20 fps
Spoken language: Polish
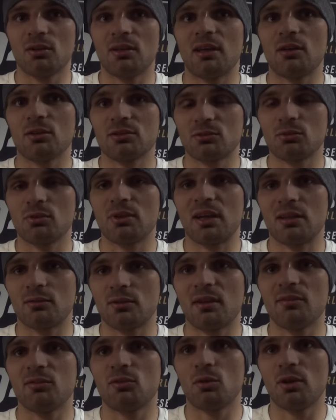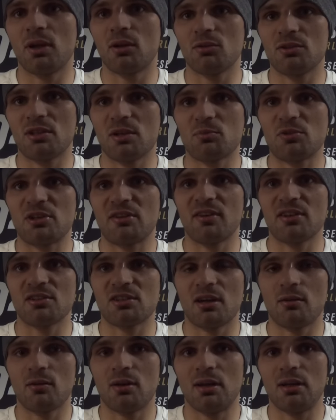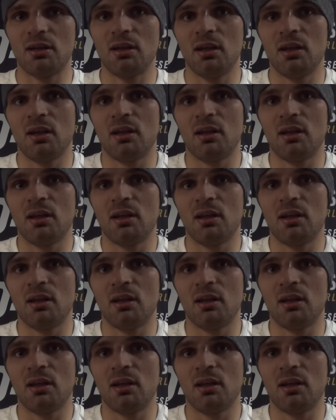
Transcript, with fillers: jego stójka tutaj w drugiej rundzie przeważała.